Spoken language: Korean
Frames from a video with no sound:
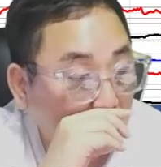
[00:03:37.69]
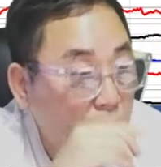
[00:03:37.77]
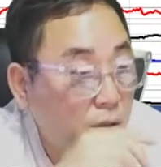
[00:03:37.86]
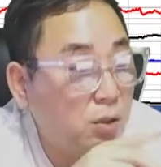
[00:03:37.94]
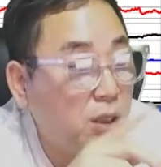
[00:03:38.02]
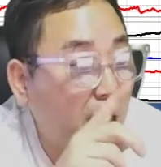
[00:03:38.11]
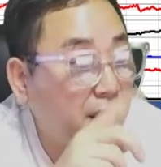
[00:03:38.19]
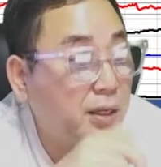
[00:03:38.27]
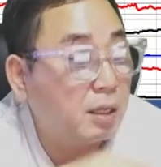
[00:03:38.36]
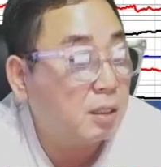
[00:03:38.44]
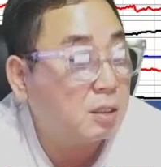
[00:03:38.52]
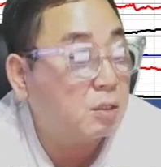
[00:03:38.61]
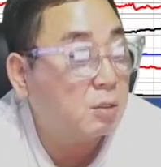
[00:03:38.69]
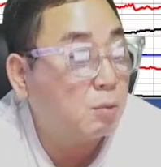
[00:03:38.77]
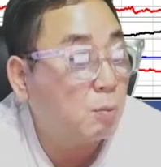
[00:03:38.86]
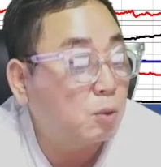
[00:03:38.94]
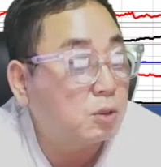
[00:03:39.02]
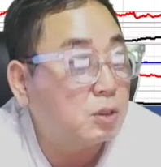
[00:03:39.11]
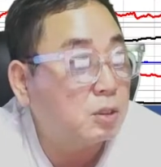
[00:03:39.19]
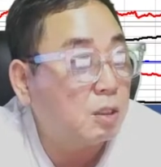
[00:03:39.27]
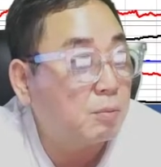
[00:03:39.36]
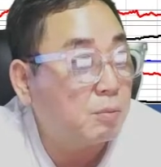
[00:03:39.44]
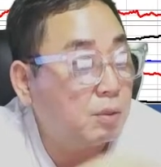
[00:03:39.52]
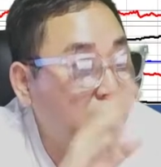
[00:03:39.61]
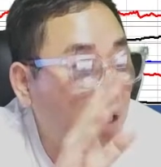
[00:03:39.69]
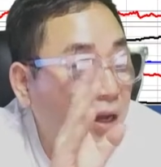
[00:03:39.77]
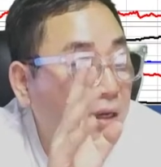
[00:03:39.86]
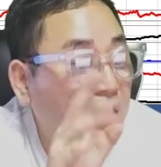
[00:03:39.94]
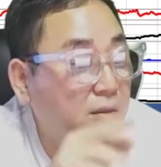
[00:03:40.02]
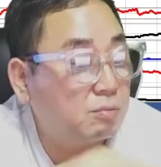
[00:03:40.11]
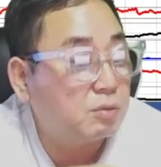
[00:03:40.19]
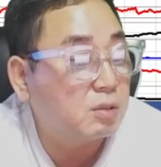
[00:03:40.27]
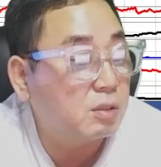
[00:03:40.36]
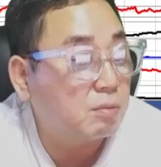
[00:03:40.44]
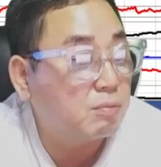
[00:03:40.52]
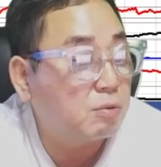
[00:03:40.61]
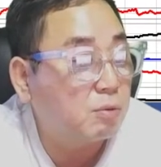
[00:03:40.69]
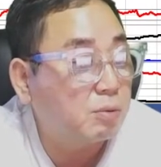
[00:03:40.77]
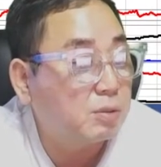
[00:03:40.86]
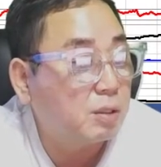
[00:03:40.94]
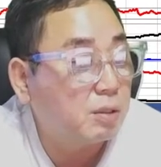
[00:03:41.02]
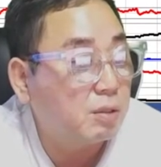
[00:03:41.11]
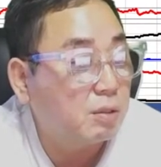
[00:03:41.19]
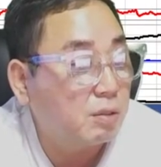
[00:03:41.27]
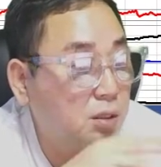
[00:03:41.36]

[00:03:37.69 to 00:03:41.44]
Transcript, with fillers: 여기 안에 그 몽실님 이 안에 있는 분들한테 물어보세요.